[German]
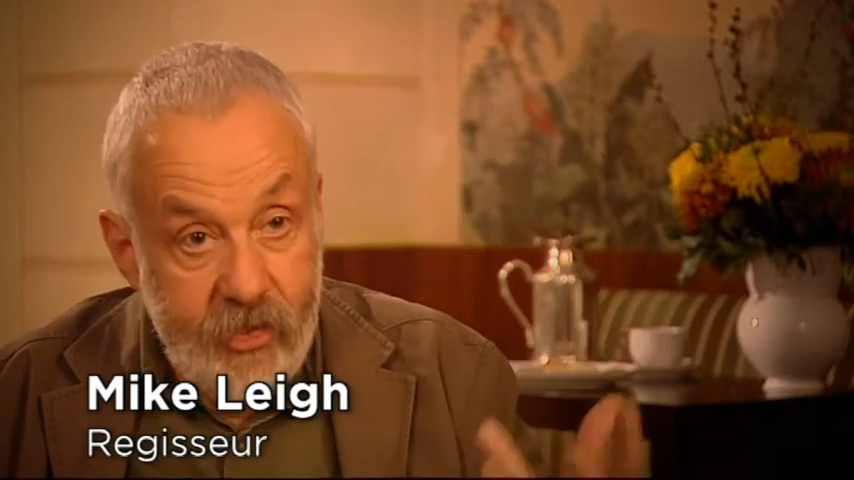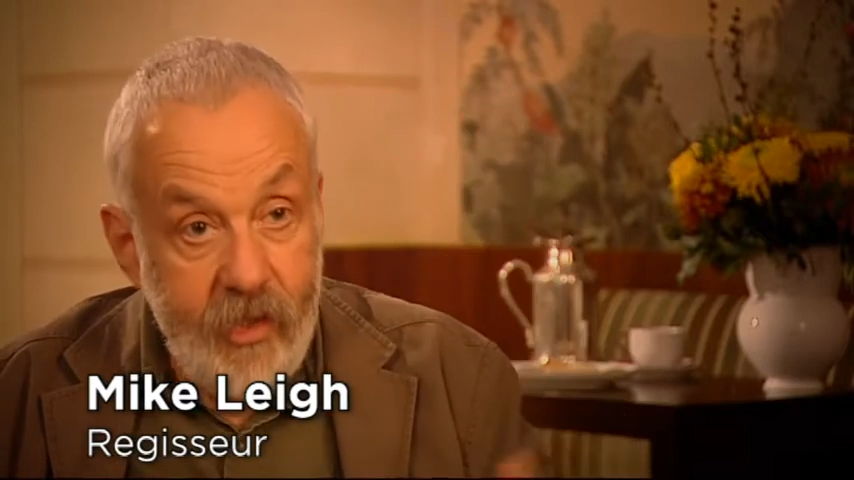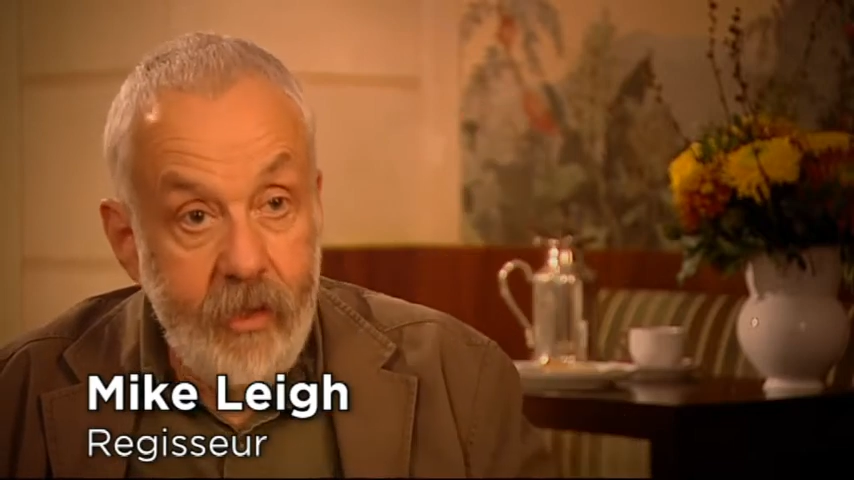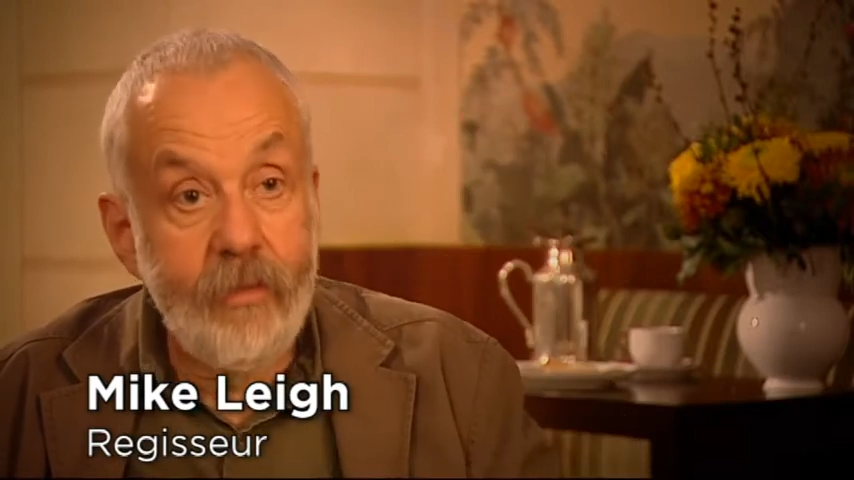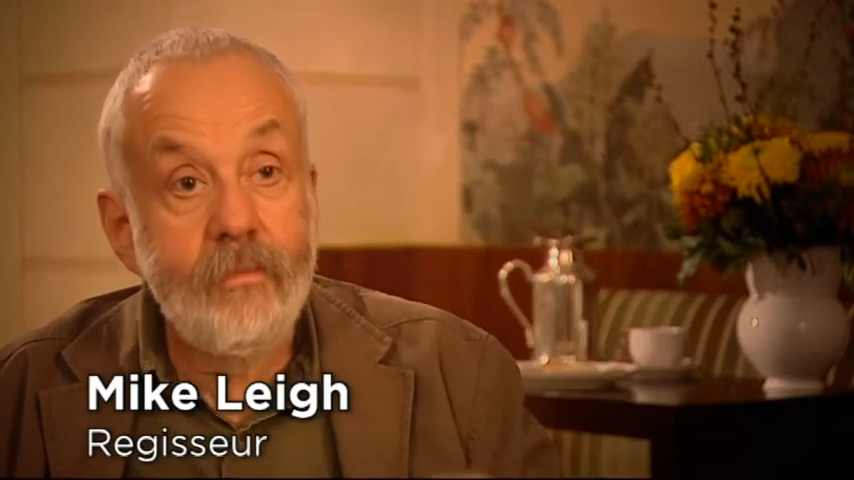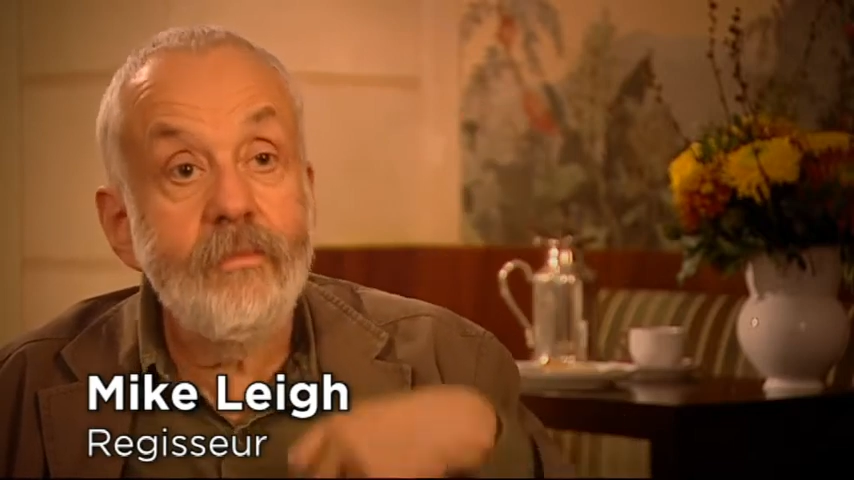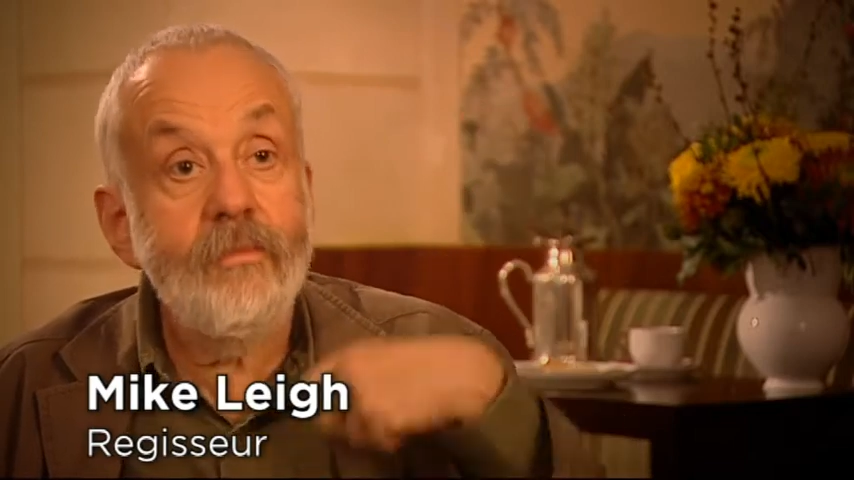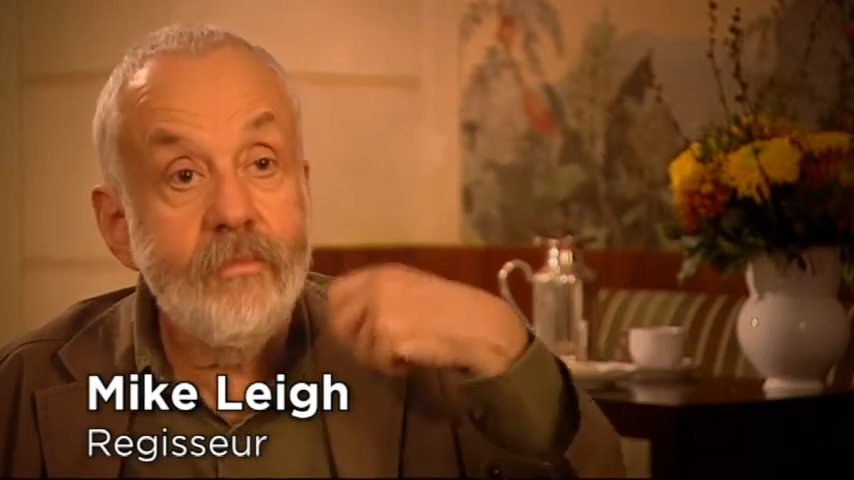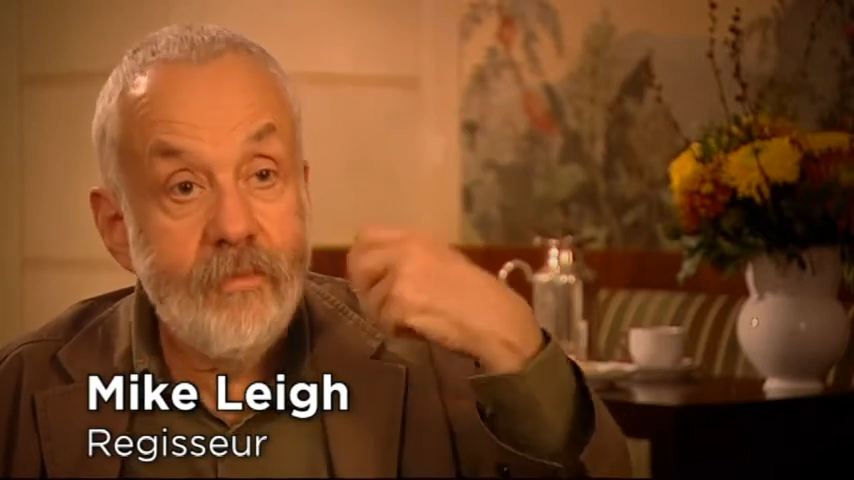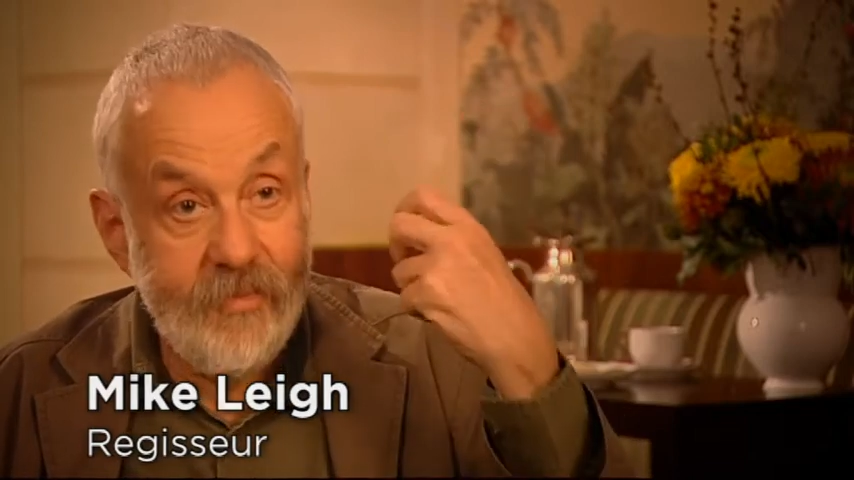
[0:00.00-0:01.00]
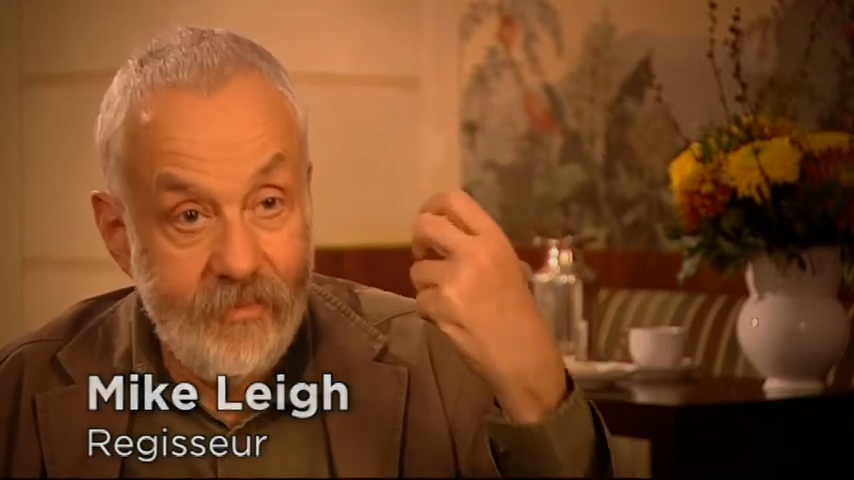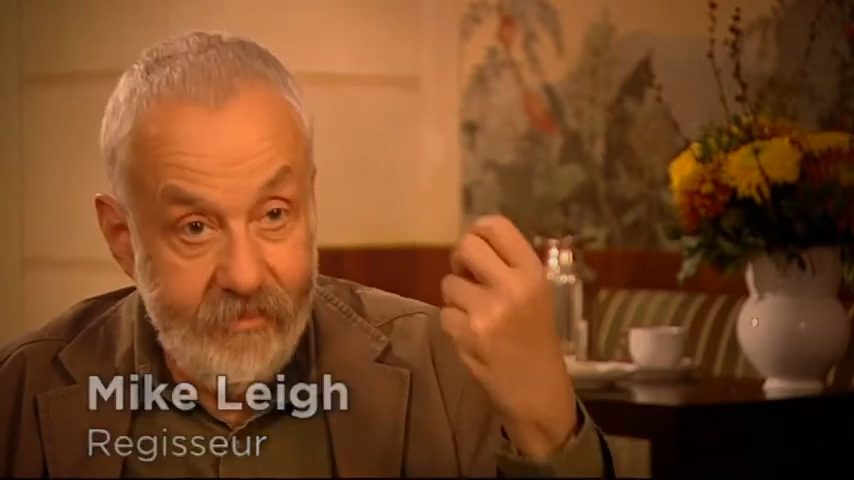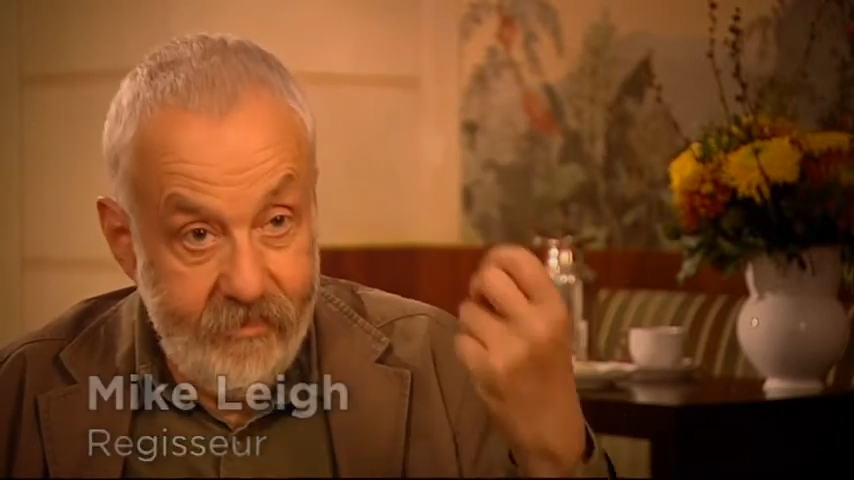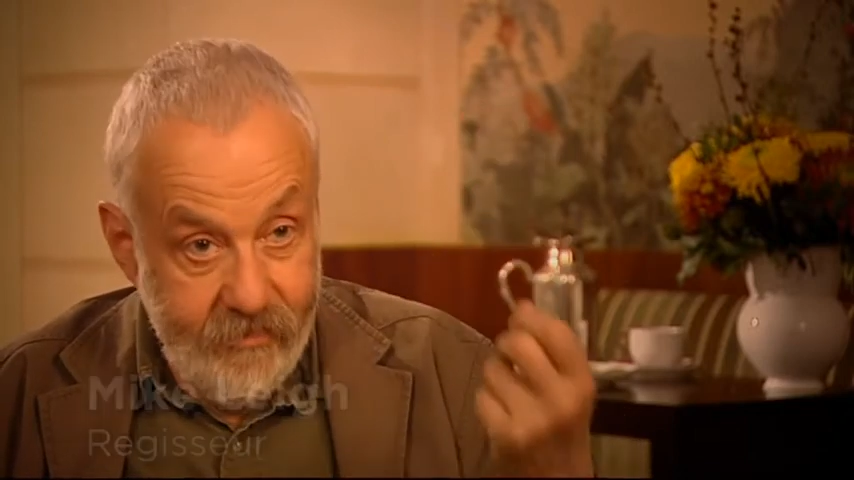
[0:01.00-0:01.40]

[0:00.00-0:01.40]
kommen und gehen.